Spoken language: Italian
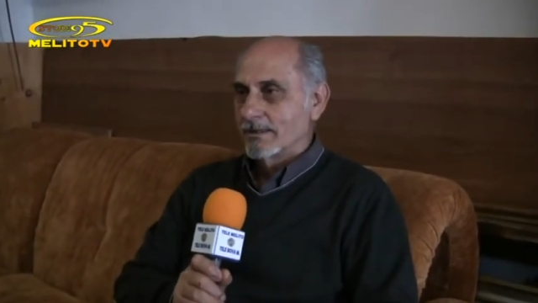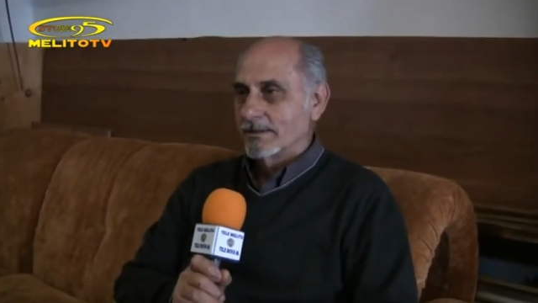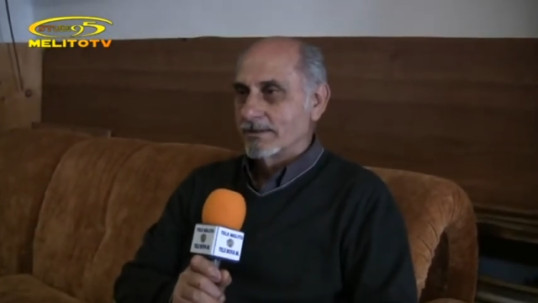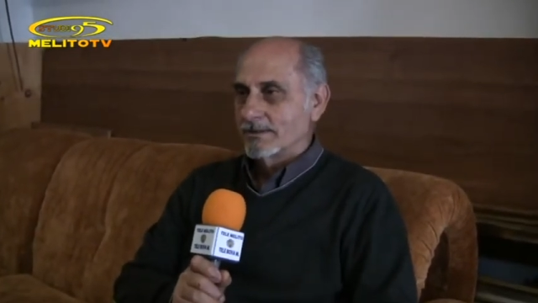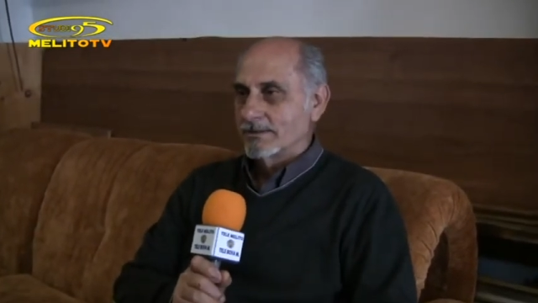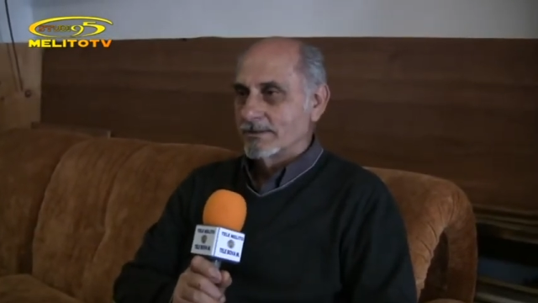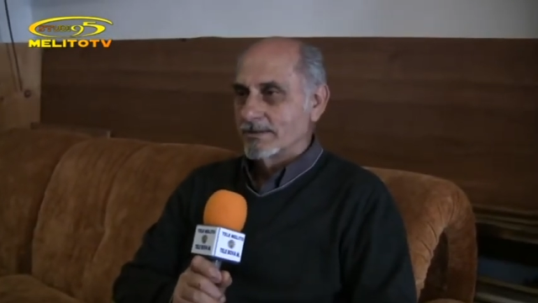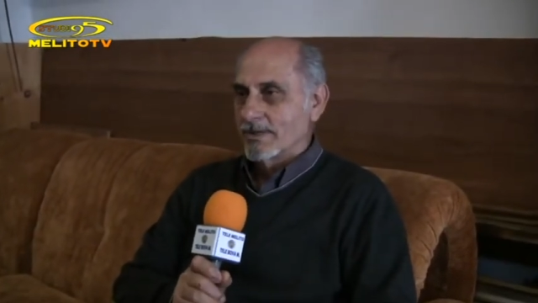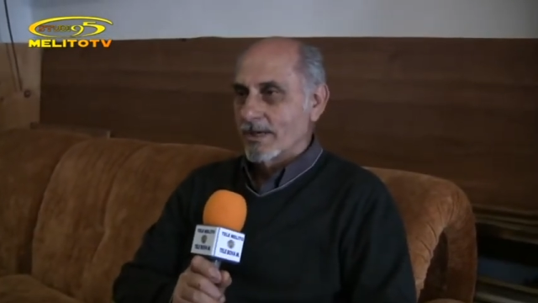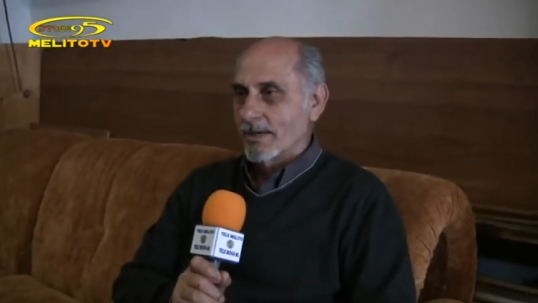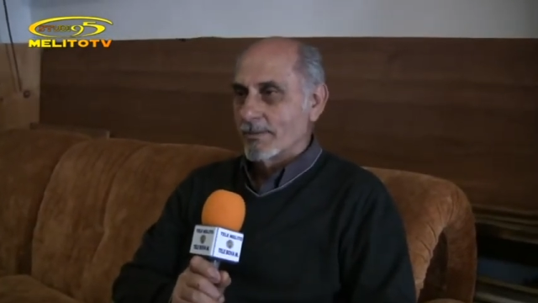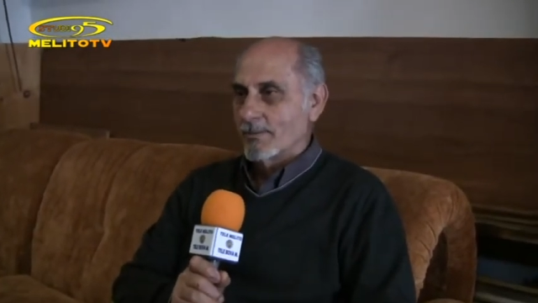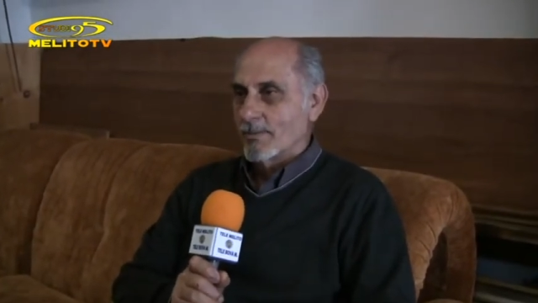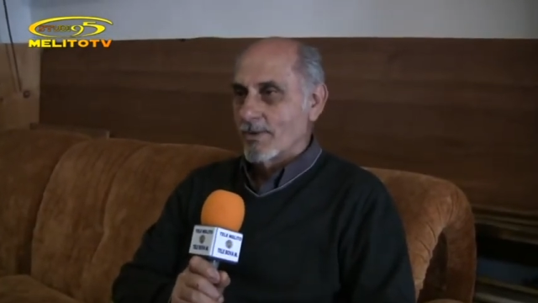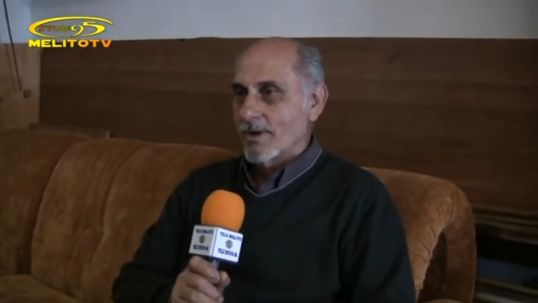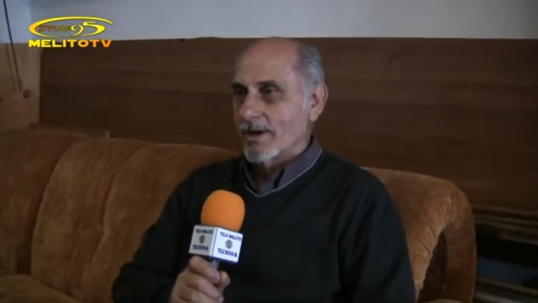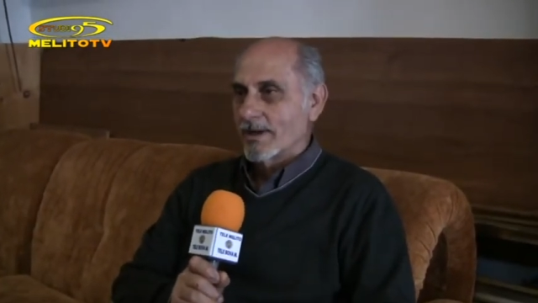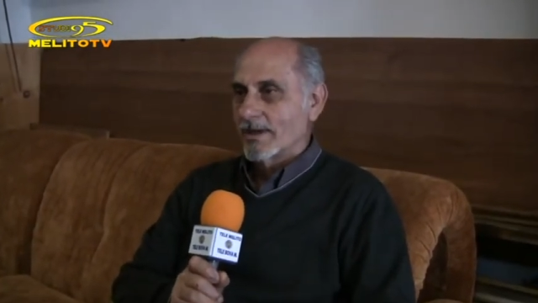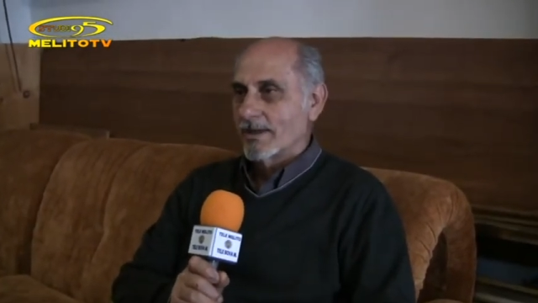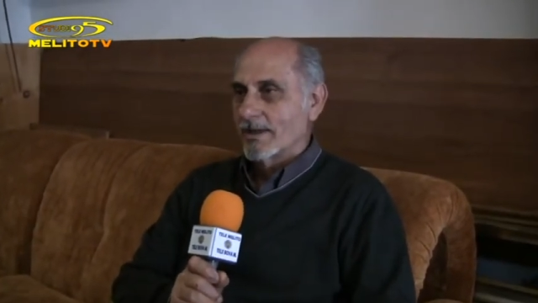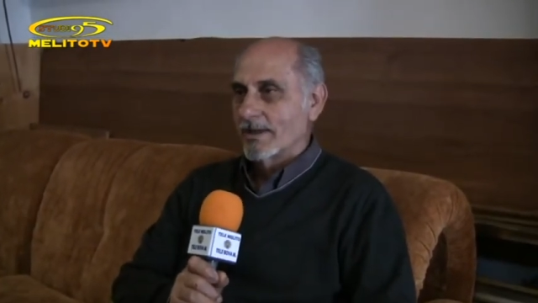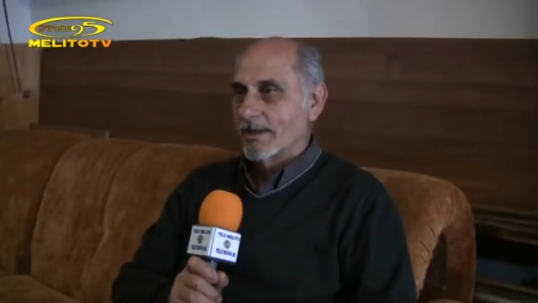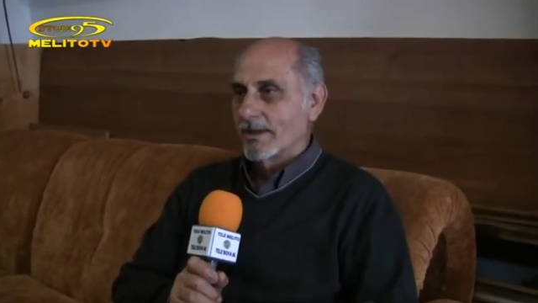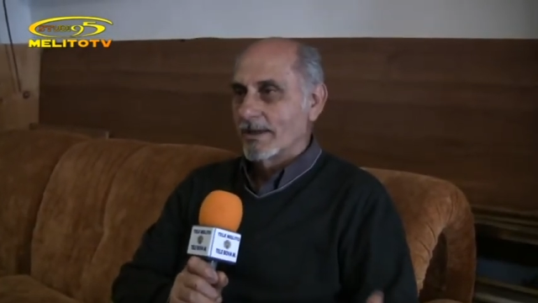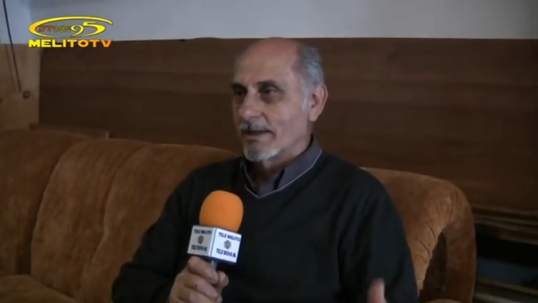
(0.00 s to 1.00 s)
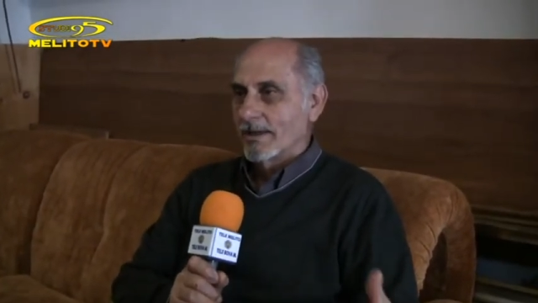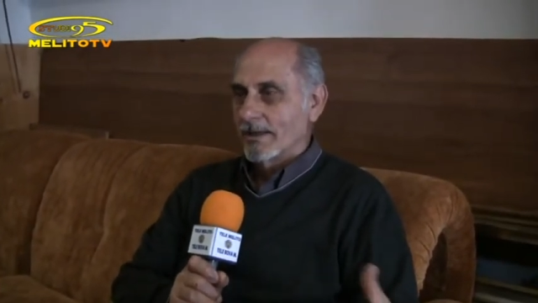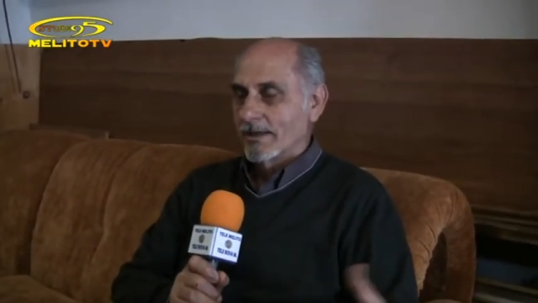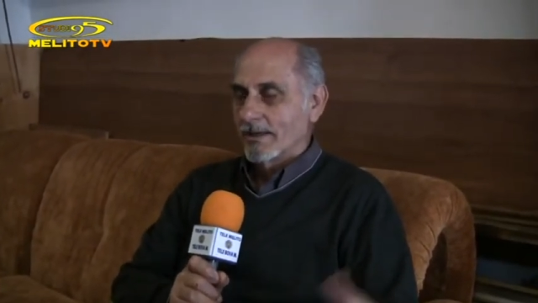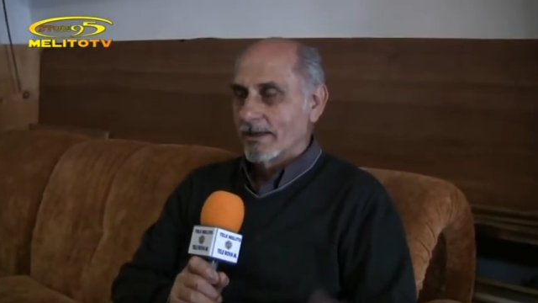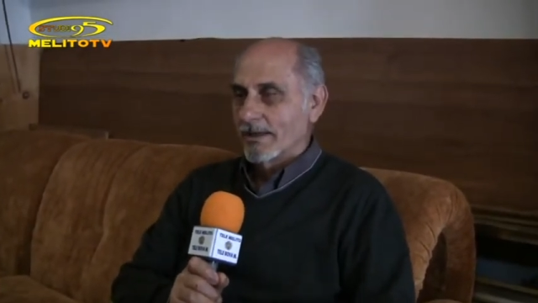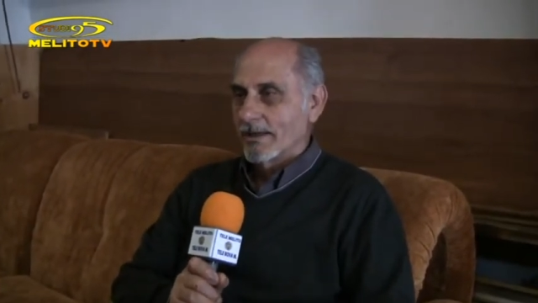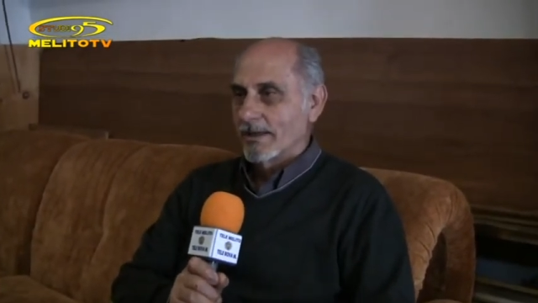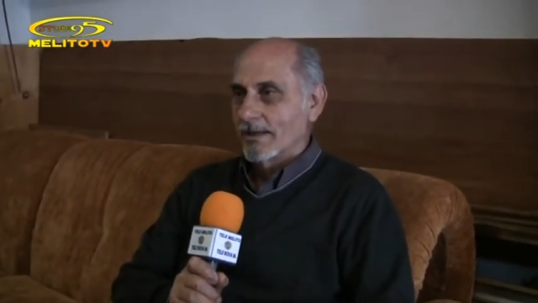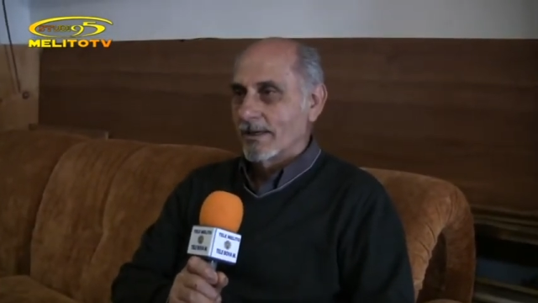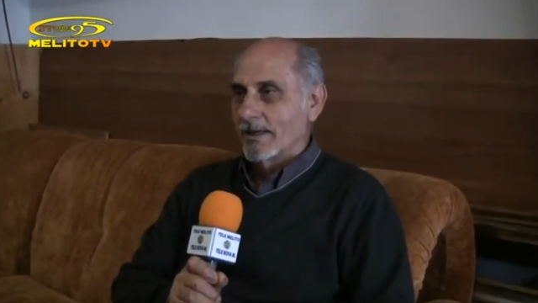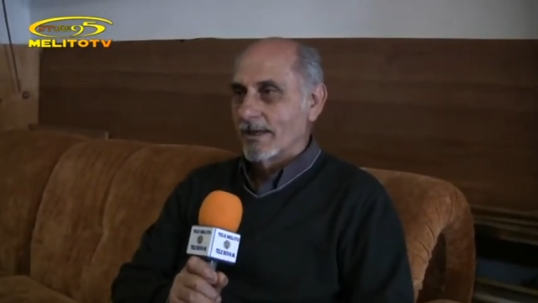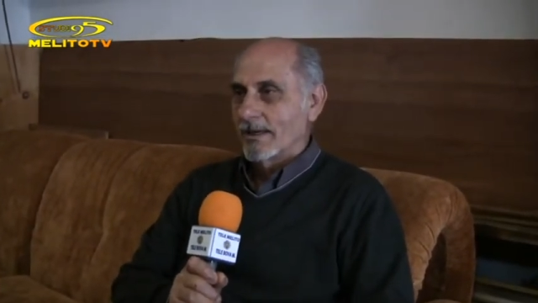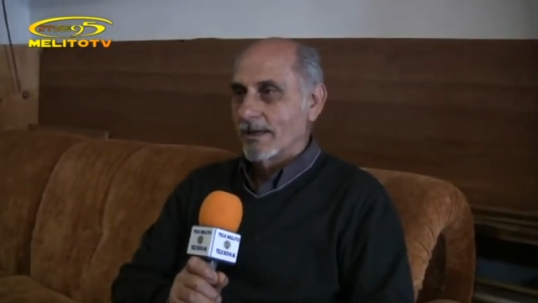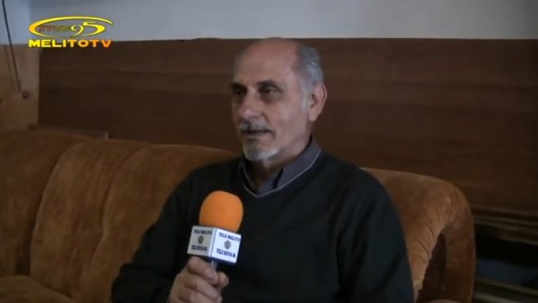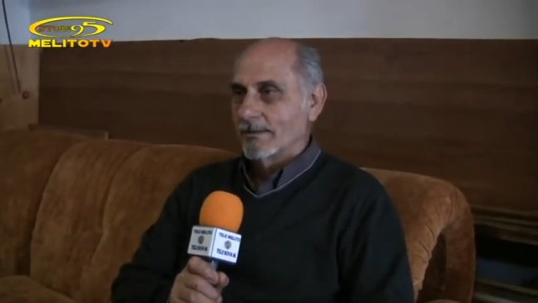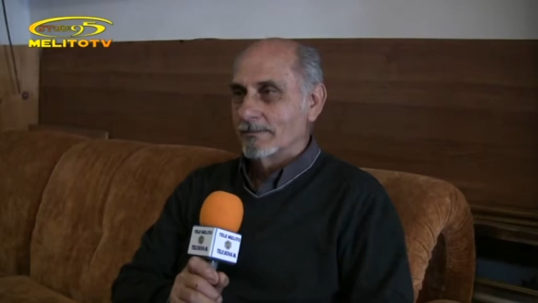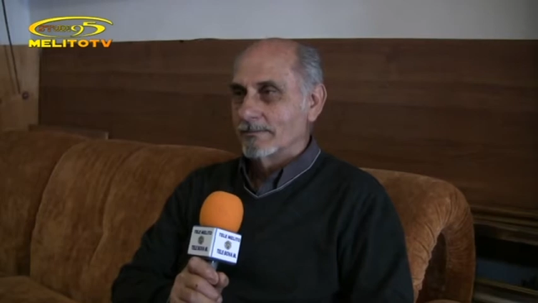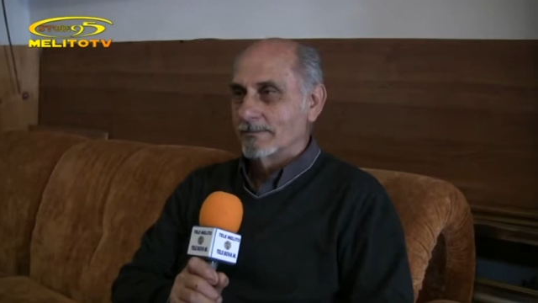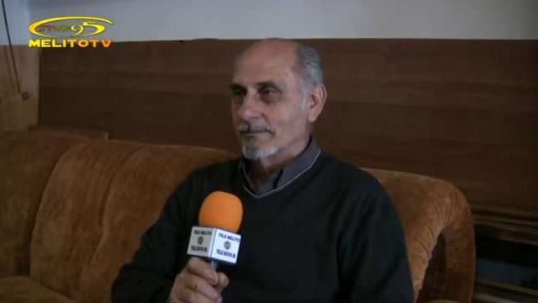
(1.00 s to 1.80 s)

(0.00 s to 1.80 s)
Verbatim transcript: diciamo, anche nella